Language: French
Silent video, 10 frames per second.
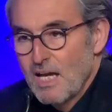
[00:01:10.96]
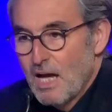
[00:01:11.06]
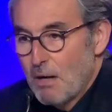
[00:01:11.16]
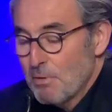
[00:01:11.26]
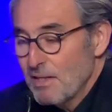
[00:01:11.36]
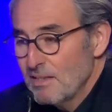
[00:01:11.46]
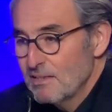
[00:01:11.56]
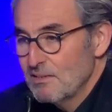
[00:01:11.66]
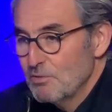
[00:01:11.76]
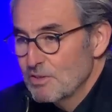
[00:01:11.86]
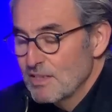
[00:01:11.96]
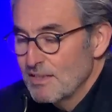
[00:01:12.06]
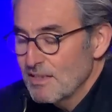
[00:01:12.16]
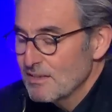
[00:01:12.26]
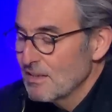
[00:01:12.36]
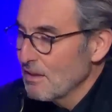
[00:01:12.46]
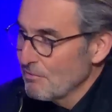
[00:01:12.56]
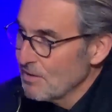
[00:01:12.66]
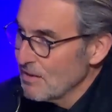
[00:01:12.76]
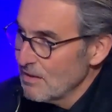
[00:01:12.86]
Après, le scanner s'est
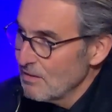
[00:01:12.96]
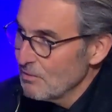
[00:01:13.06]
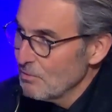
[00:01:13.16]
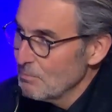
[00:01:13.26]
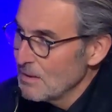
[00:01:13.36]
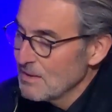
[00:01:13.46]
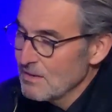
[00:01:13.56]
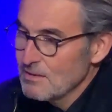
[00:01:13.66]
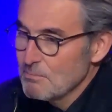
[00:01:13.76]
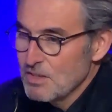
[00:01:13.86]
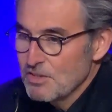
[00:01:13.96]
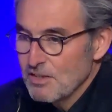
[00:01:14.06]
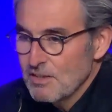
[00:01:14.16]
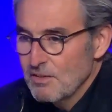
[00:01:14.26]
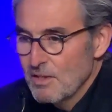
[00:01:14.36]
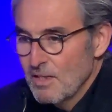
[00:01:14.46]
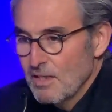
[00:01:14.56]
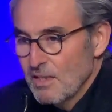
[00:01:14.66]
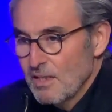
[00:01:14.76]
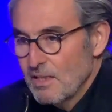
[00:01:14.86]
affiné en matière d'imagerie
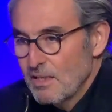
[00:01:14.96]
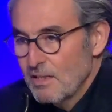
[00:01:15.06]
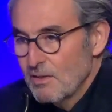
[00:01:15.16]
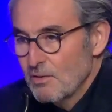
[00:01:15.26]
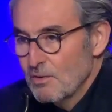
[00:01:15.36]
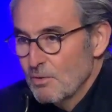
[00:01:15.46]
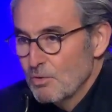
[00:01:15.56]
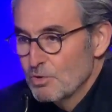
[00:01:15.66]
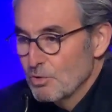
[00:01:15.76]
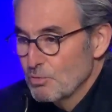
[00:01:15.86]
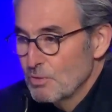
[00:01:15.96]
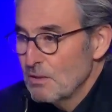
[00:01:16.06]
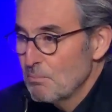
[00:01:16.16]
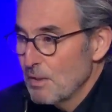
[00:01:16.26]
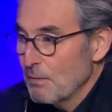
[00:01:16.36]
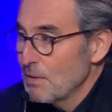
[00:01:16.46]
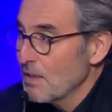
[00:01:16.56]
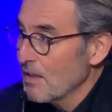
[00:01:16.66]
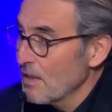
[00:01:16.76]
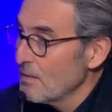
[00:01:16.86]
et euh, aujourd'hui, il
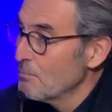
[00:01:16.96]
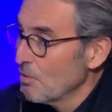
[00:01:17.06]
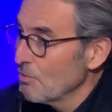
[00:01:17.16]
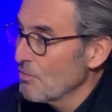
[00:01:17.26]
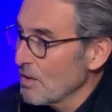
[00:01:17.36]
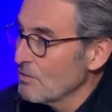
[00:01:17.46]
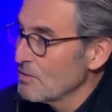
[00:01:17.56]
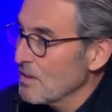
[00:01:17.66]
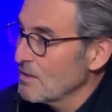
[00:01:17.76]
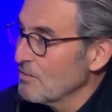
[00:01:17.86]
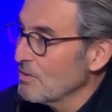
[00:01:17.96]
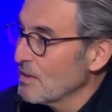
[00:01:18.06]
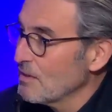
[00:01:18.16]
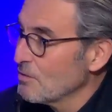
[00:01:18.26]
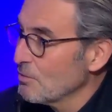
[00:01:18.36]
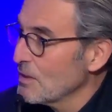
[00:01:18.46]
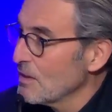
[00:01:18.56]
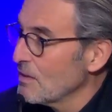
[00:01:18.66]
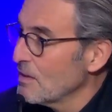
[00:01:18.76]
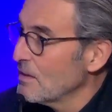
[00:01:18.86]
permet réellement de faire une stratification
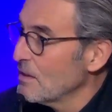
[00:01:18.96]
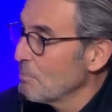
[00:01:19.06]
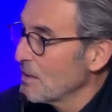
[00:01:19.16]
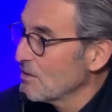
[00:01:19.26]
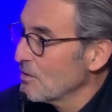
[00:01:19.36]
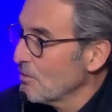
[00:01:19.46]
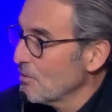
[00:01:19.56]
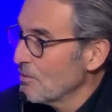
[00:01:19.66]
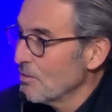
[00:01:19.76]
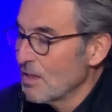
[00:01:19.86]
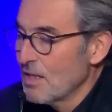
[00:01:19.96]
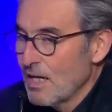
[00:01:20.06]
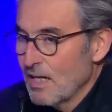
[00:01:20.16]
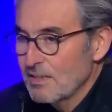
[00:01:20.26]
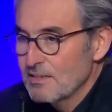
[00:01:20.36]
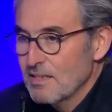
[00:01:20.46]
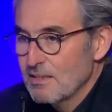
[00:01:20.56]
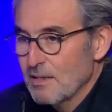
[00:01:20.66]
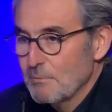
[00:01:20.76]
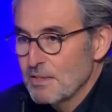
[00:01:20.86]
des, patients euh, à risque
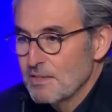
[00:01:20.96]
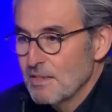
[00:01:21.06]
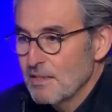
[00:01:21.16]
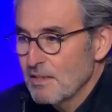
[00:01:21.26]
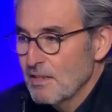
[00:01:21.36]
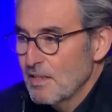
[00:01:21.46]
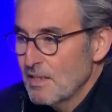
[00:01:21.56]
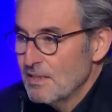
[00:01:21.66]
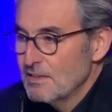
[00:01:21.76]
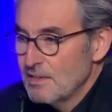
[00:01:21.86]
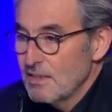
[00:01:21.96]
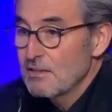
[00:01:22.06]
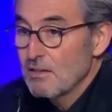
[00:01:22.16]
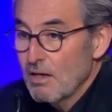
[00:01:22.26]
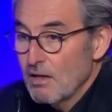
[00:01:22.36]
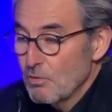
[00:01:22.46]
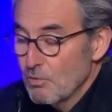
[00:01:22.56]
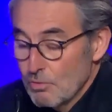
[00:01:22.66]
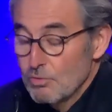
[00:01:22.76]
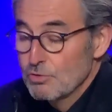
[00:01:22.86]
intermédiaire et c'est
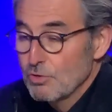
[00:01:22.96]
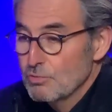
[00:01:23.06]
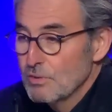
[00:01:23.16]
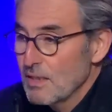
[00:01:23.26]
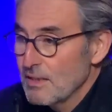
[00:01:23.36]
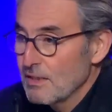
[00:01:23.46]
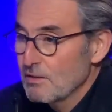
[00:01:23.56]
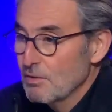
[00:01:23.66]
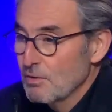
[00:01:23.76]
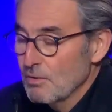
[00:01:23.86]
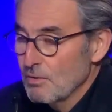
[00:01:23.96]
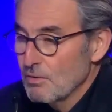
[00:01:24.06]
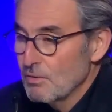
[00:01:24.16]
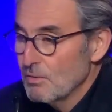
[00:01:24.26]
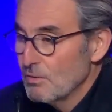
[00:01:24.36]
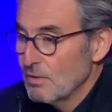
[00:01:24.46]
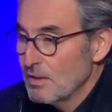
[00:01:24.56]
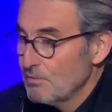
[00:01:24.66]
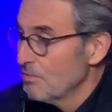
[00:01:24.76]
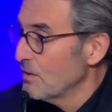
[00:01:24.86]
aujourd'hui un acteur euh,
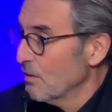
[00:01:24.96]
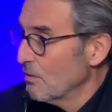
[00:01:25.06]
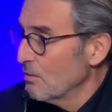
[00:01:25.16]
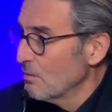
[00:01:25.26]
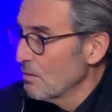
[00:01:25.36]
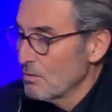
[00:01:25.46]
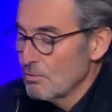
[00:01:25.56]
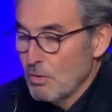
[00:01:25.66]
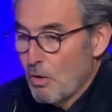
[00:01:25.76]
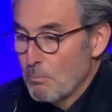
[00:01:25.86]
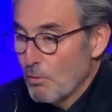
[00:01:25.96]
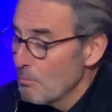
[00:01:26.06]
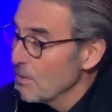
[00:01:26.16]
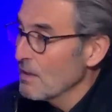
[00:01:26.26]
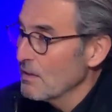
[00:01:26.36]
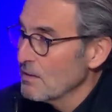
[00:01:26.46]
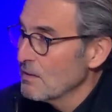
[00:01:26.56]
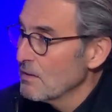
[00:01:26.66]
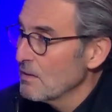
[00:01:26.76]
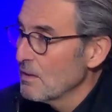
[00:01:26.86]
évident en première
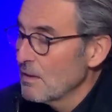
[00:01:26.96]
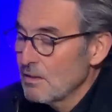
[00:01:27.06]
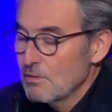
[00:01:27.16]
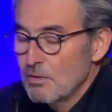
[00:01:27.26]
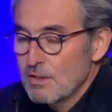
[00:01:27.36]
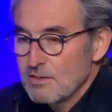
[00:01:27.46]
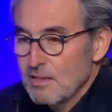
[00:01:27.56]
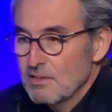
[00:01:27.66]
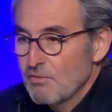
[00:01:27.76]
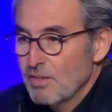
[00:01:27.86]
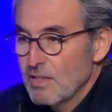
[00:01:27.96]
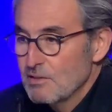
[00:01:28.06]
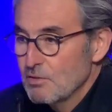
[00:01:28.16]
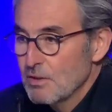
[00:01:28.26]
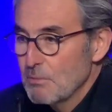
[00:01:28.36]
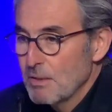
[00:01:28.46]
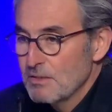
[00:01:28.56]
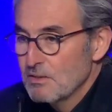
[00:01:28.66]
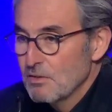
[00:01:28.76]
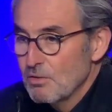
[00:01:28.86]
ligne de la stratification des
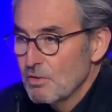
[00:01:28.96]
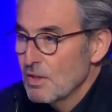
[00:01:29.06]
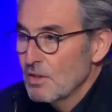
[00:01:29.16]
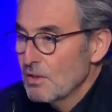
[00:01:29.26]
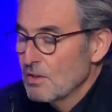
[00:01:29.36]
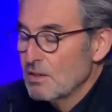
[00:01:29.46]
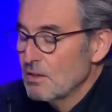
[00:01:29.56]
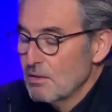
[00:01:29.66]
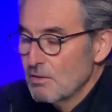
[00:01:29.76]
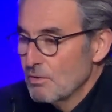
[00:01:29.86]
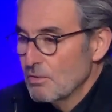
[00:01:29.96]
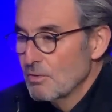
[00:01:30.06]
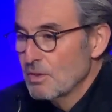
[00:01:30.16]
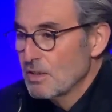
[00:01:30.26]
patients qui, euh,